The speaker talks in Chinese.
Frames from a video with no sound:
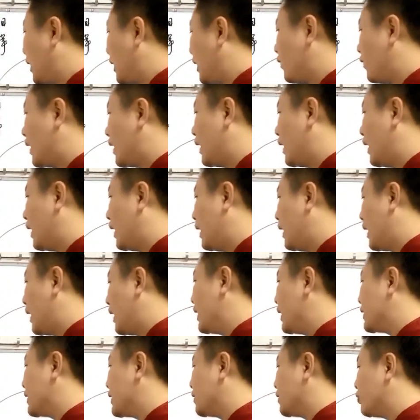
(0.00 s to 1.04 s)
方啊，还是
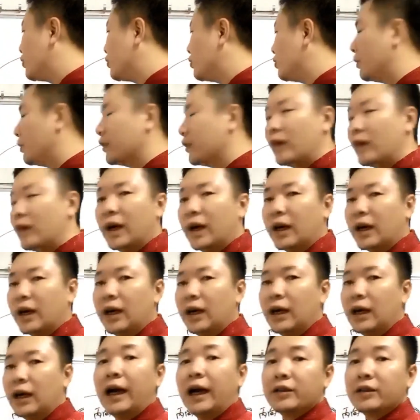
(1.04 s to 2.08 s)
消在聚门方，
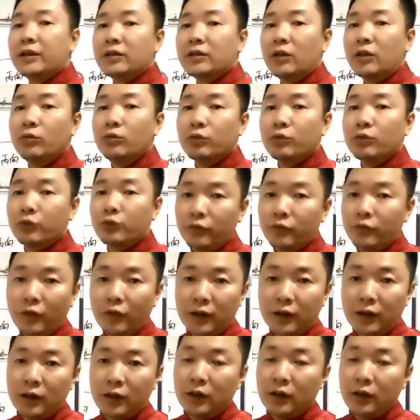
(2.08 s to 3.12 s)
还是在鹿存方？
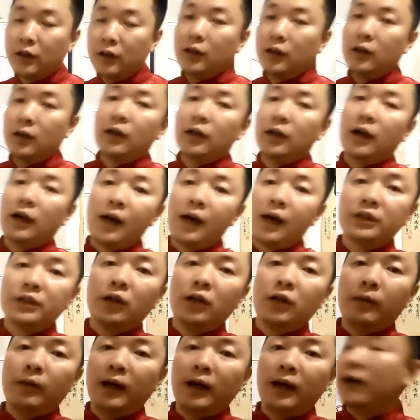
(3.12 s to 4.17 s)
还不知道
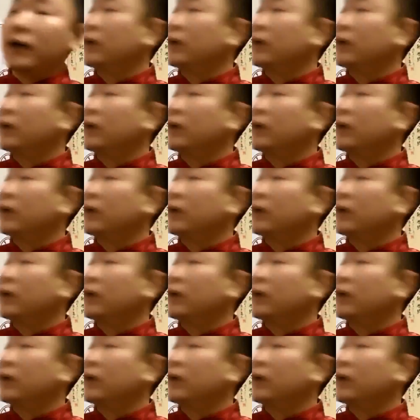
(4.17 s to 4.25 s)
吧？